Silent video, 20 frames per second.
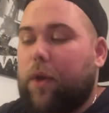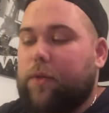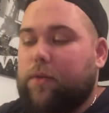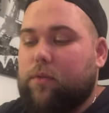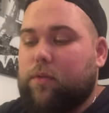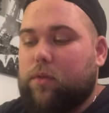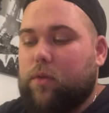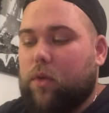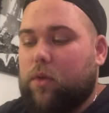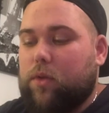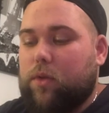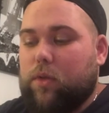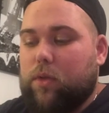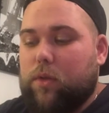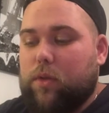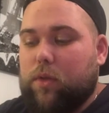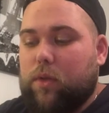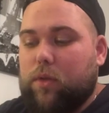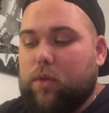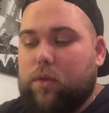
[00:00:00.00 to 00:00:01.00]
Ils ont sorti
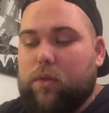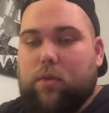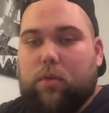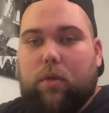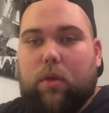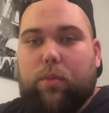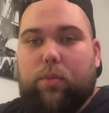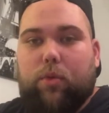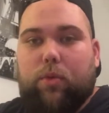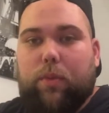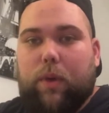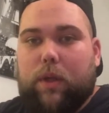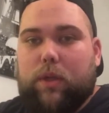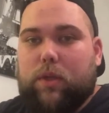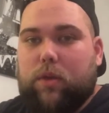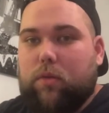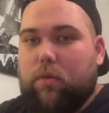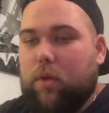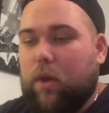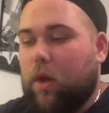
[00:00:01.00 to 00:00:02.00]
des éditions un peu
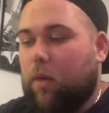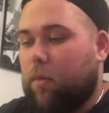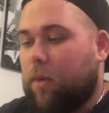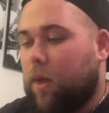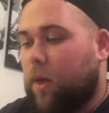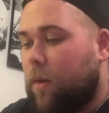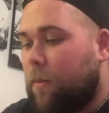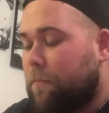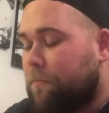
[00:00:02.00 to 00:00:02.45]
particulières, mais